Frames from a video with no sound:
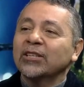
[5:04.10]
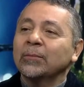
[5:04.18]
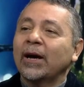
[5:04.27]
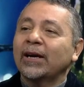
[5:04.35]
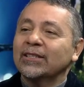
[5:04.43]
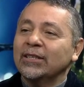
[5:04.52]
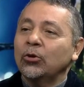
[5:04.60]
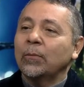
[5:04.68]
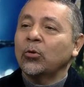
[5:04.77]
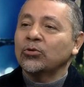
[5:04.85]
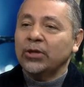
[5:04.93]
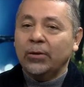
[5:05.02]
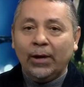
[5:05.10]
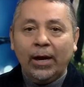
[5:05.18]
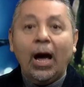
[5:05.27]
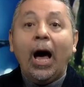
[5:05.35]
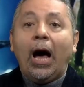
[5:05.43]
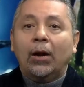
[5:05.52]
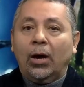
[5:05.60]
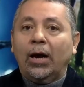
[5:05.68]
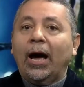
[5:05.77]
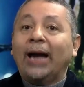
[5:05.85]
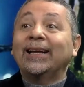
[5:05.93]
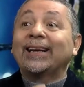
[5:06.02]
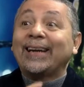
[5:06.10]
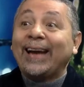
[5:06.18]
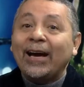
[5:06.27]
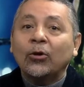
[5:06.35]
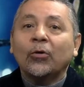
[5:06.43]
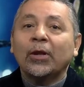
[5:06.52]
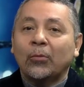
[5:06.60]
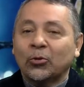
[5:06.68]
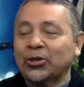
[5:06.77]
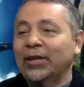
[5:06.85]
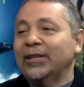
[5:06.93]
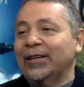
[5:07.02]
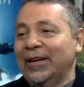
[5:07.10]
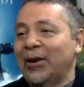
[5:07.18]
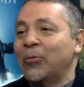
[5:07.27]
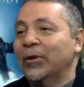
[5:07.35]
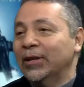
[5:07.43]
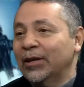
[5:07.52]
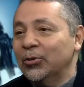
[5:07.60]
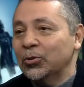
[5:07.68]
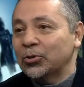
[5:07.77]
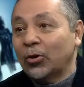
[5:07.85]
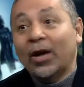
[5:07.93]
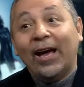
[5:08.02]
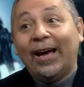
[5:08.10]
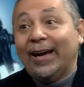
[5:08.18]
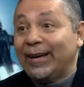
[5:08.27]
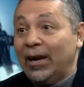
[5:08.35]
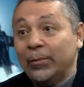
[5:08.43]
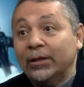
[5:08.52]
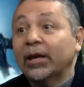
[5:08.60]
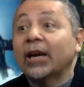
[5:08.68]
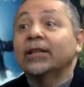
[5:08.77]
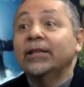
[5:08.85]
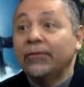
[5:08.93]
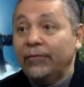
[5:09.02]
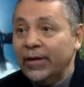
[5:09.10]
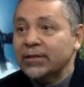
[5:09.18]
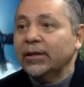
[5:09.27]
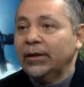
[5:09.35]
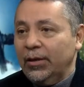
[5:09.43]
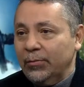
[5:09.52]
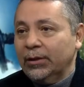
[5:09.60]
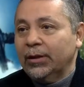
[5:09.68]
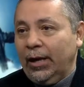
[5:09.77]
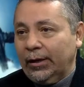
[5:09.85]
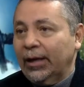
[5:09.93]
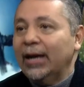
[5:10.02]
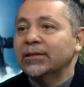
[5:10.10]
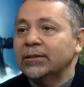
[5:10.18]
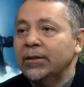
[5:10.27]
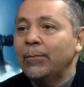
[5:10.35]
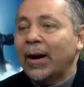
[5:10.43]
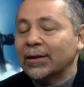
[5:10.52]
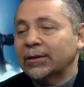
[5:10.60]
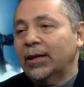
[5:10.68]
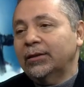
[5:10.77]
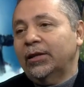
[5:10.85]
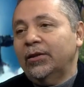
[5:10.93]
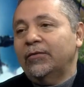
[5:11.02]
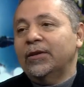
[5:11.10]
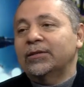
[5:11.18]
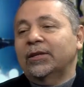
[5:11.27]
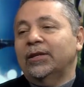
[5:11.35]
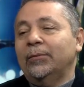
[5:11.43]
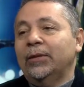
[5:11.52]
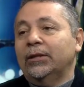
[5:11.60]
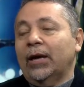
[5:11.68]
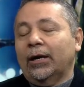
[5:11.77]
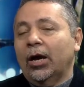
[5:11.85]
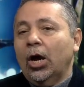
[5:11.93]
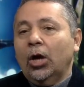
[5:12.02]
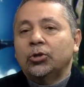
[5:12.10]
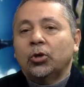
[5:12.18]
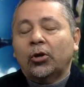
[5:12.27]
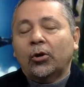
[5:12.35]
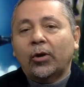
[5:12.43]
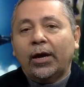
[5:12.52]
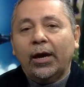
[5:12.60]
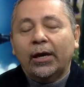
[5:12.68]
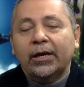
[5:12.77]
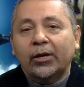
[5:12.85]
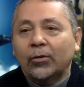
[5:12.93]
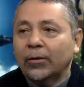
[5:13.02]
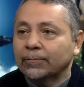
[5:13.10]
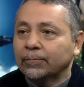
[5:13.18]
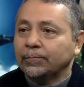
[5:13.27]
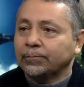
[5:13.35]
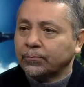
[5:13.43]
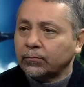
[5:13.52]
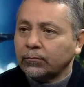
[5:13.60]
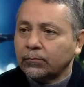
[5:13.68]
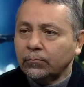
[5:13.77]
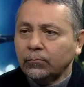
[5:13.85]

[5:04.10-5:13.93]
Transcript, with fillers: más parecido posible al rango de voz que tenía Winnie Houston. Realmente que es difícil de imitar, es bastante difícil de imitar. Yo creo que... ¿Es canción casi musical?